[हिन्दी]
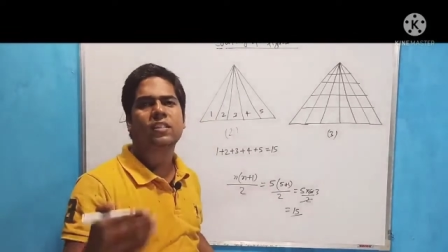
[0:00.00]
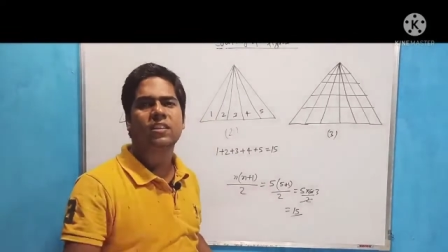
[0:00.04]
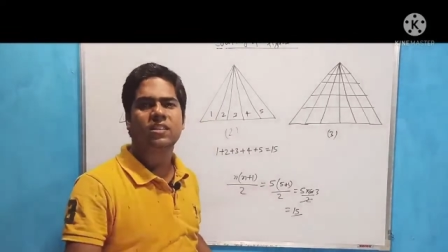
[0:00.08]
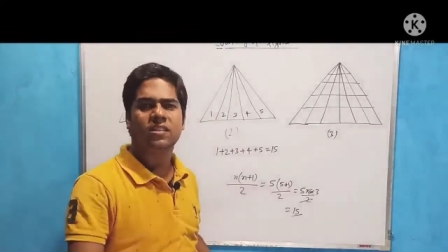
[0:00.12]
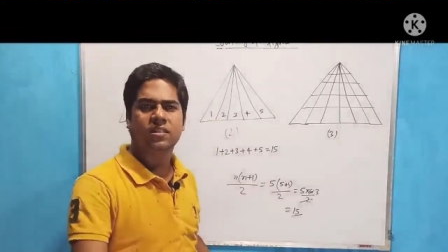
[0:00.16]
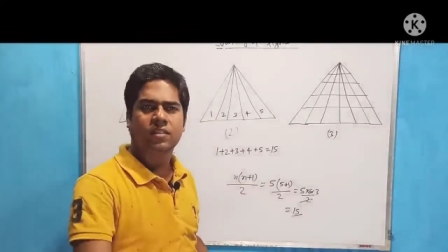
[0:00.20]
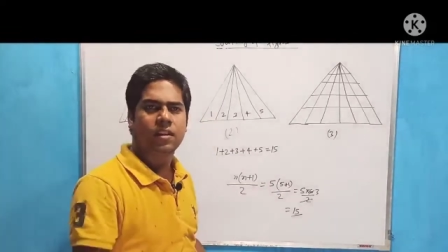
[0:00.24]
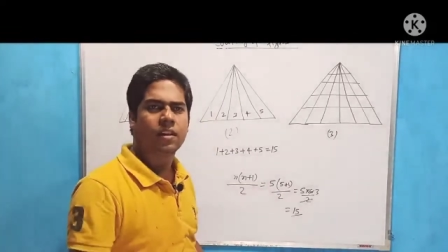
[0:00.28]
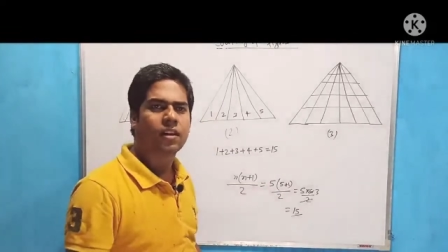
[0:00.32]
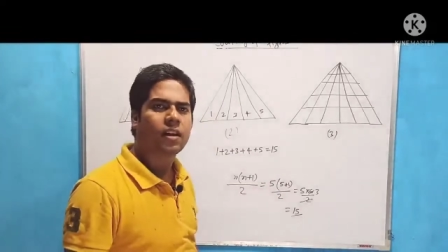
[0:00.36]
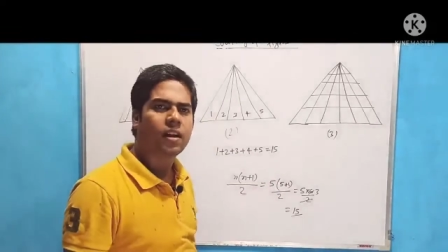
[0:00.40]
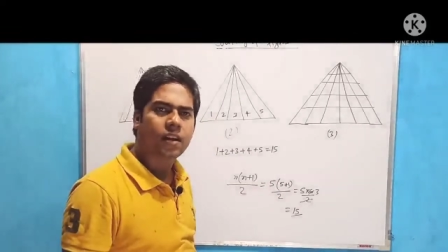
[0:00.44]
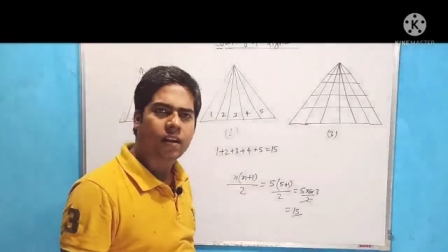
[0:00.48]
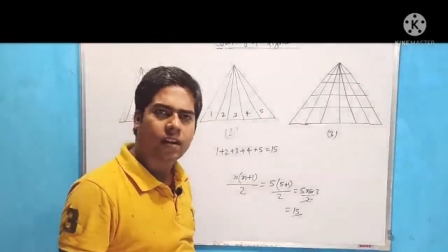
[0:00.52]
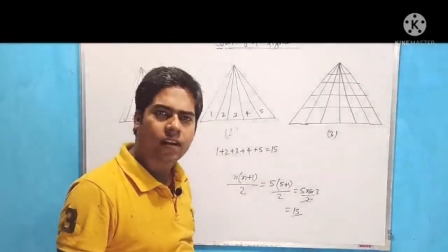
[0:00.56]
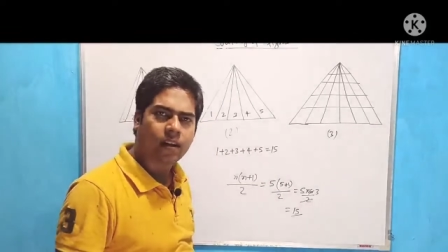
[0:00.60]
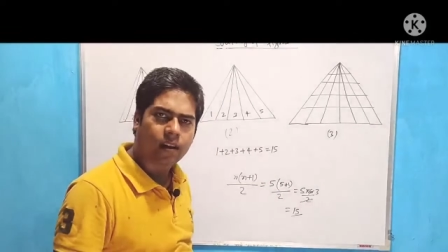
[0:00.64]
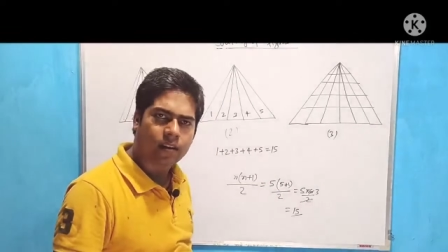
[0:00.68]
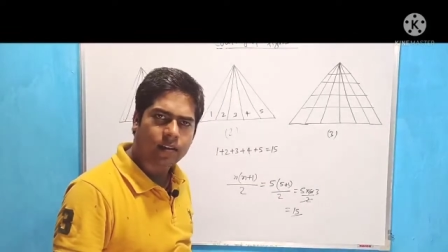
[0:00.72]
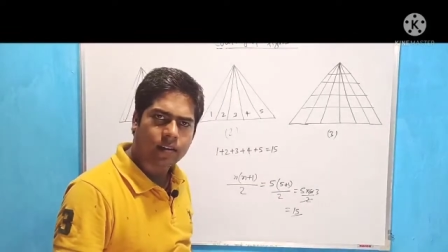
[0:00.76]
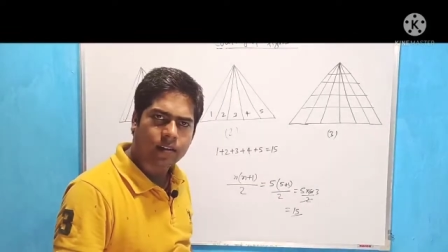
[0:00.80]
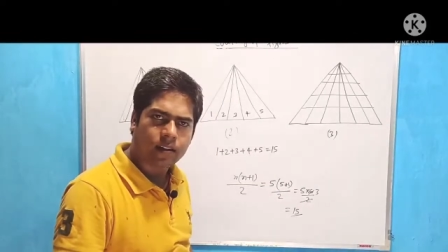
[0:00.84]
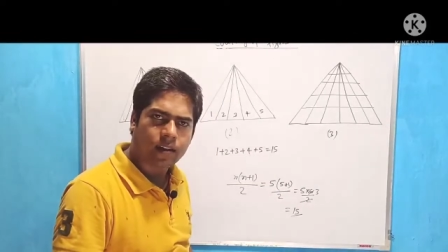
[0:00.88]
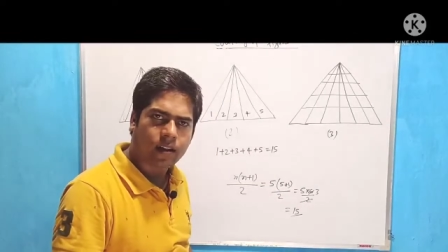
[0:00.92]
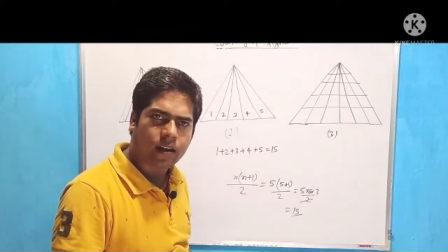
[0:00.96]
तीन सेकंड के
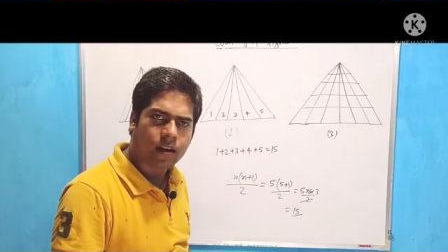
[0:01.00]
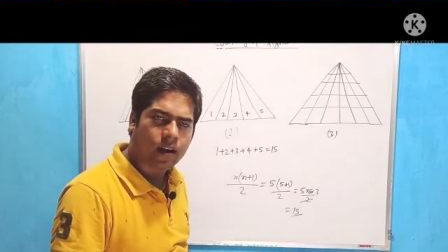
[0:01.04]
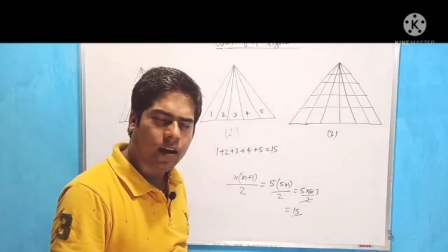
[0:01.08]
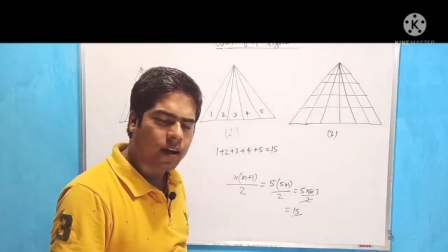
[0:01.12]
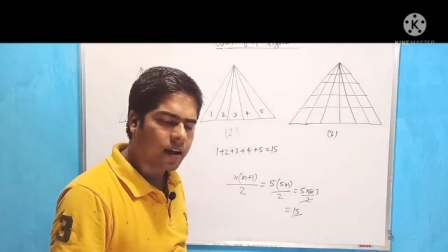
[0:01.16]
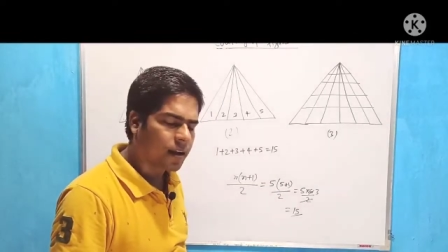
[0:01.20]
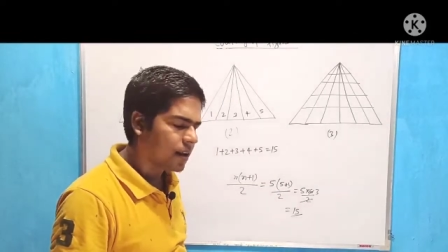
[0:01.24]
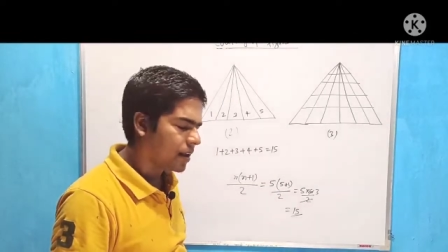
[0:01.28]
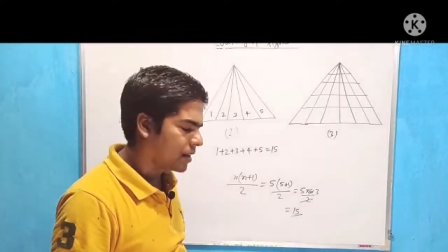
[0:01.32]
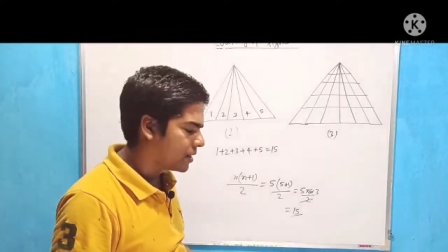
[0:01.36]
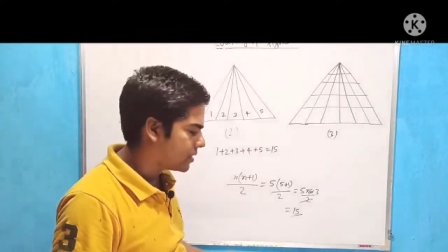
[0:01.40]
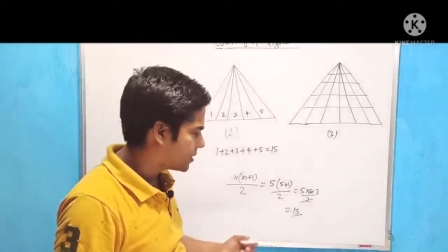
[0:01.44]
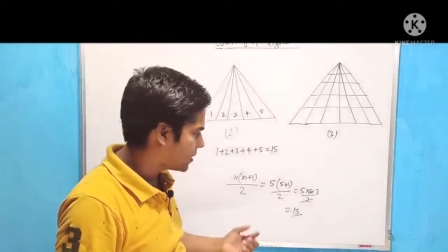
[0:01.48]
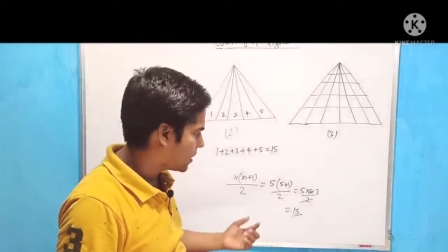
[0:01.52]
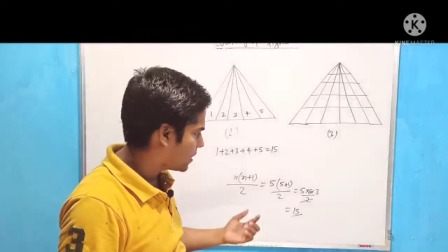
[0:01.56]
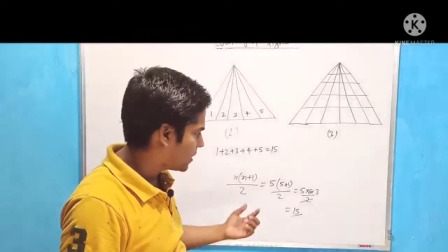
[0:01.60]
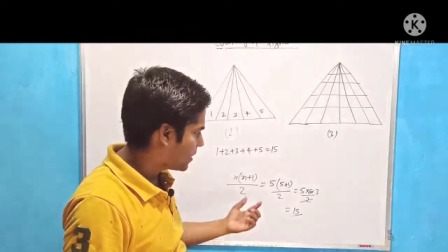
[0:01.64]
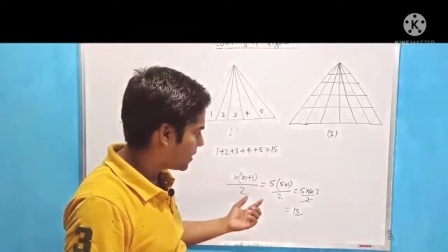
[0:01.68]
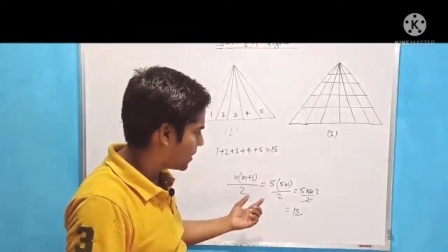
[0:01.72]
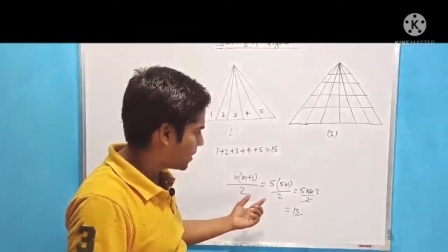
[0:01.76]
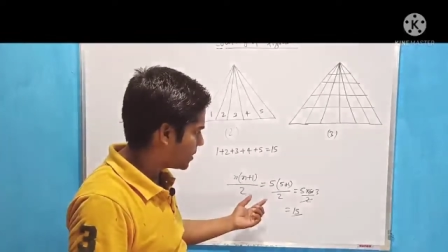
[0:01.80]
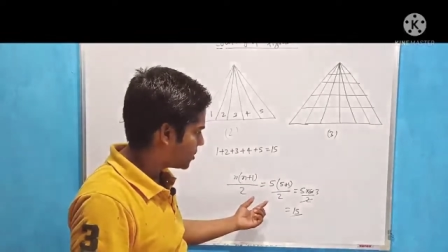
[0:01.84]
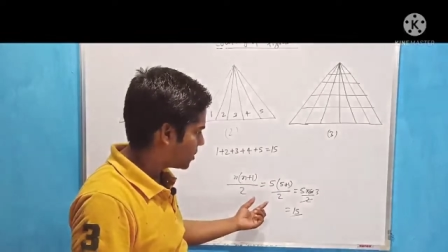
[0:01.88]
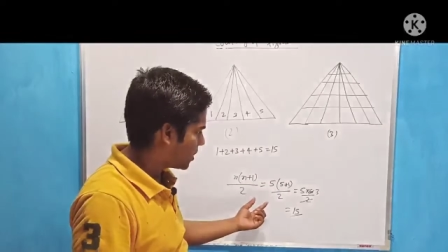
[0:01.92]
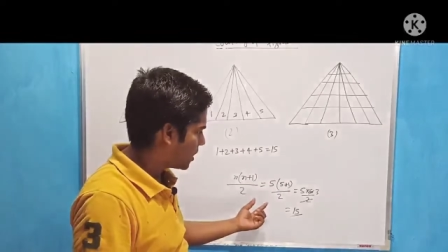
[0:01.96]
अंदर अगर आंसर
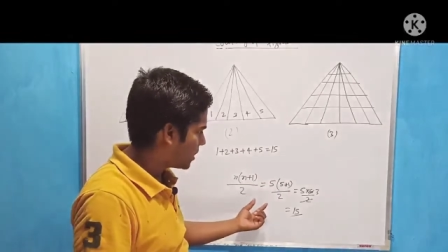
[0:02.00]
देना